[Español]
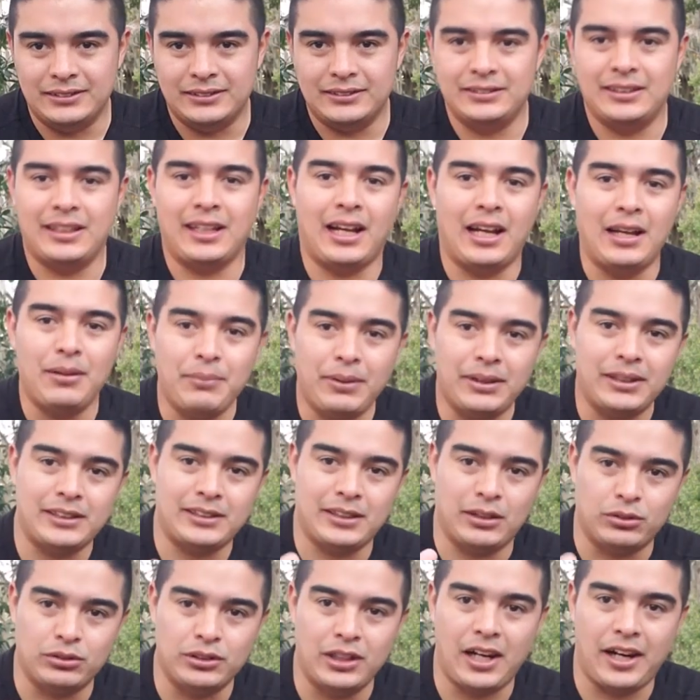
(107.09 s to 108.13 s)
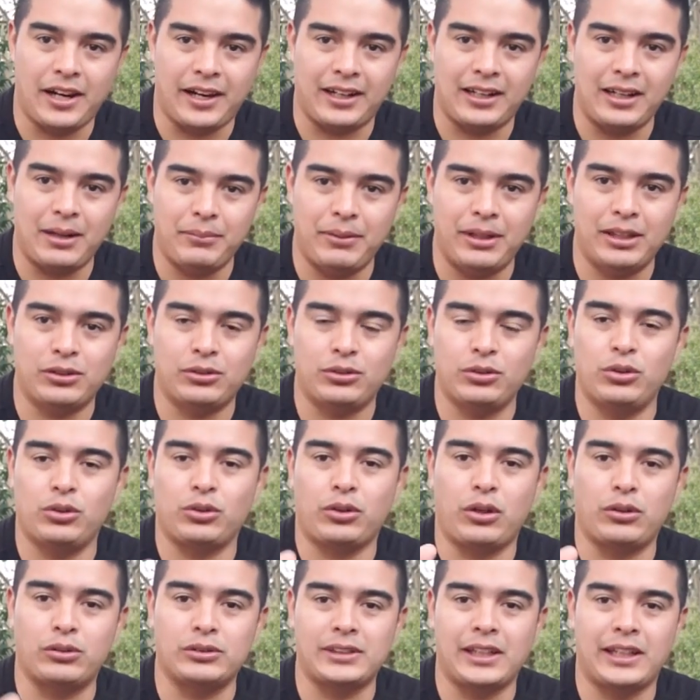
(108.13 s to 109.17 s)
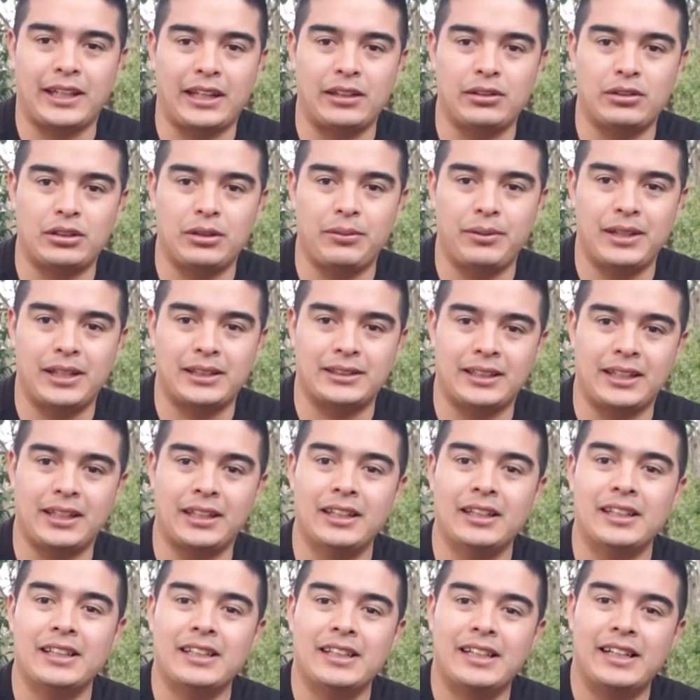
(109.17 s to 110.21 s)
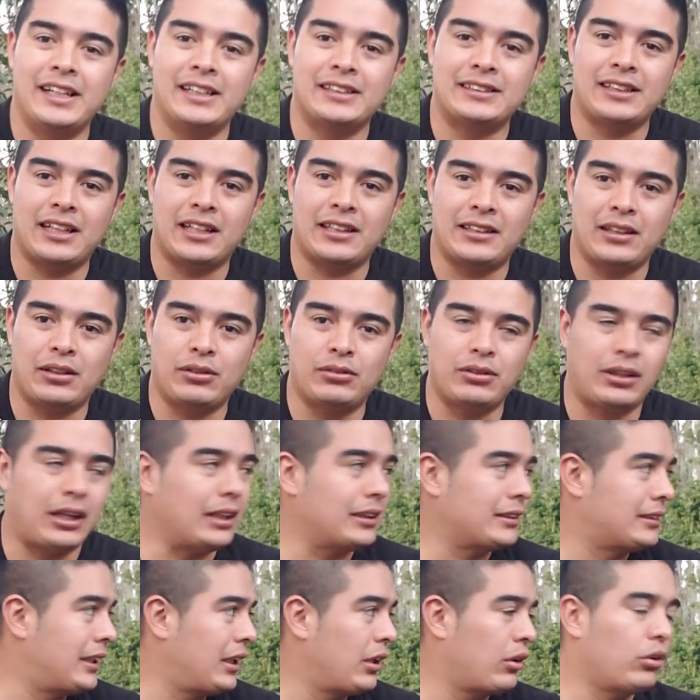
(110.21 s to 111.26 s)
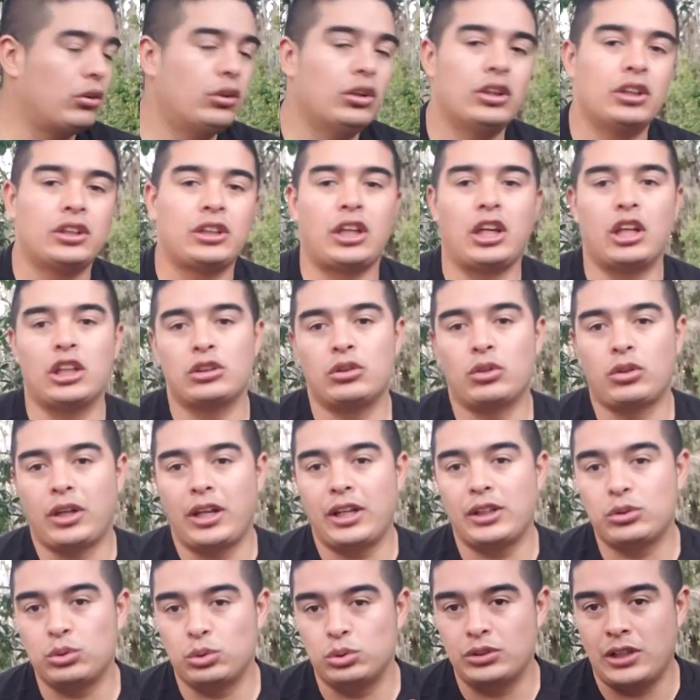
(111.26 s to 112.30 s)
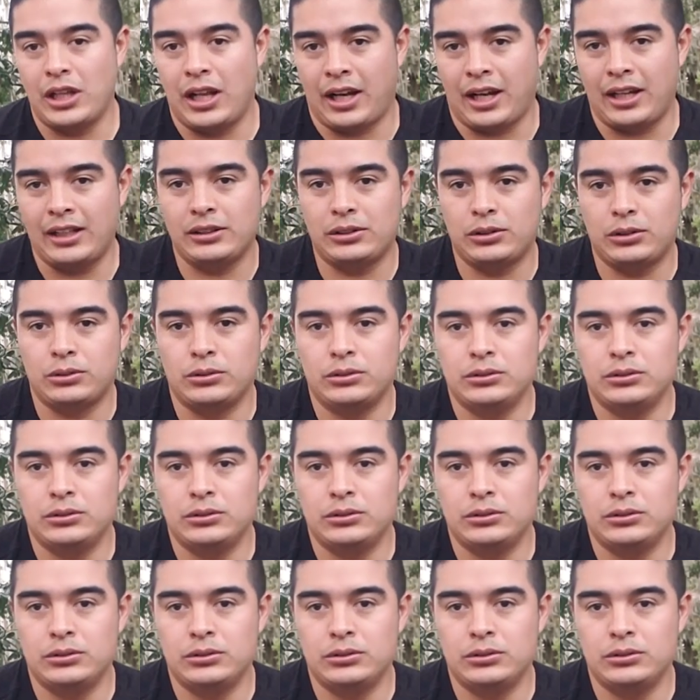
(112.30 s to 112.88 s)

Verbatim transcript: legalmente, según el reglamento, y lo que un sargento debe de hacer es darte un castigo, que es lo que es un arresto.